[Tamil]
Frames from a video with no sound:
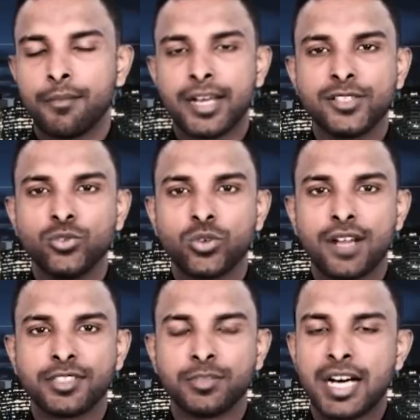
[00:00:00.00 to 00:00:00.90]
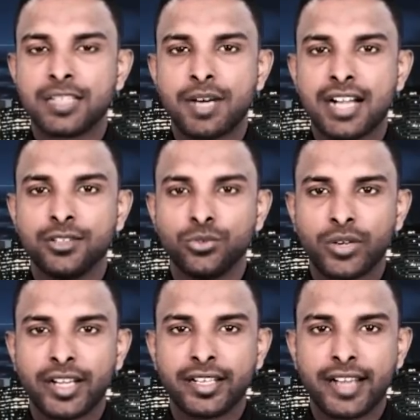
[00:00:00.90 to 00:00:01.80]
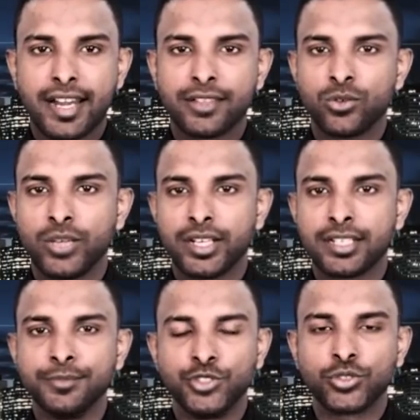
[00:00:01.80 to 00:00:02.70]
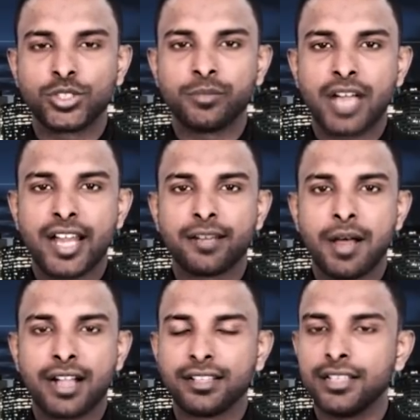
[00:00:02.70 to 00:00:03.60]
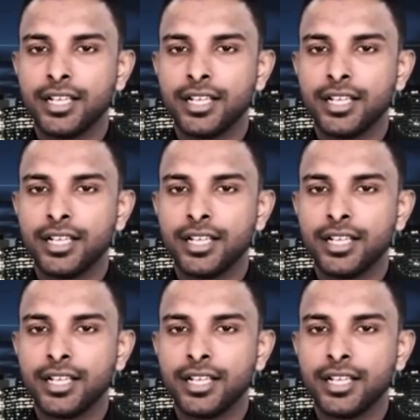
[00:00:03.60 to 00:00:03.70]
பதினோராவது மாதமாக உக்ரைனில் நடந்து கொண்டிருக்கும் யுத்தம் காரணமாக